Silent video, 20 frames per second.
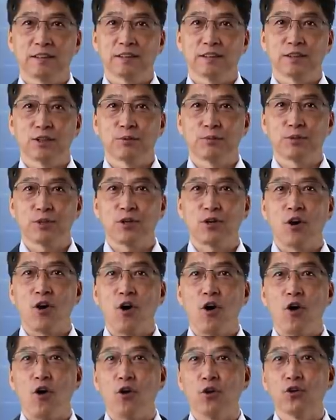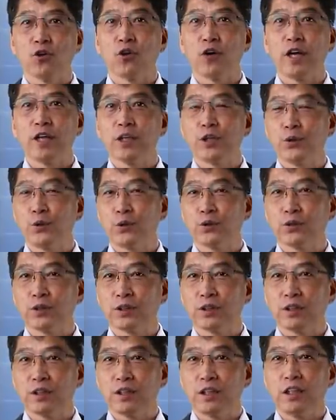그러므로 언어의
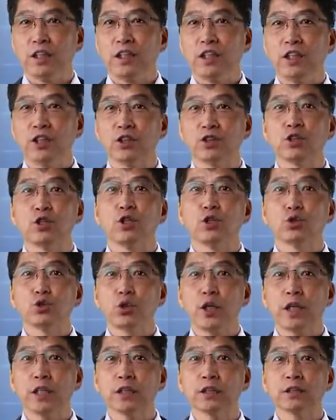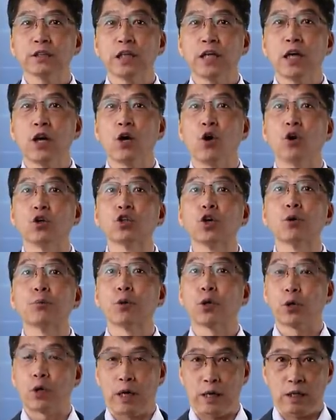기원은 이런 최근의 언어
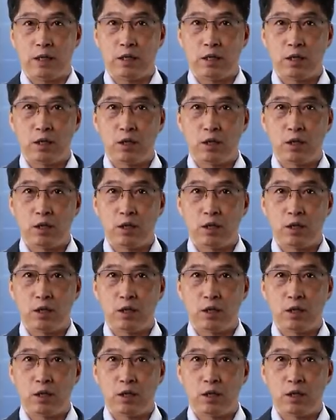변화,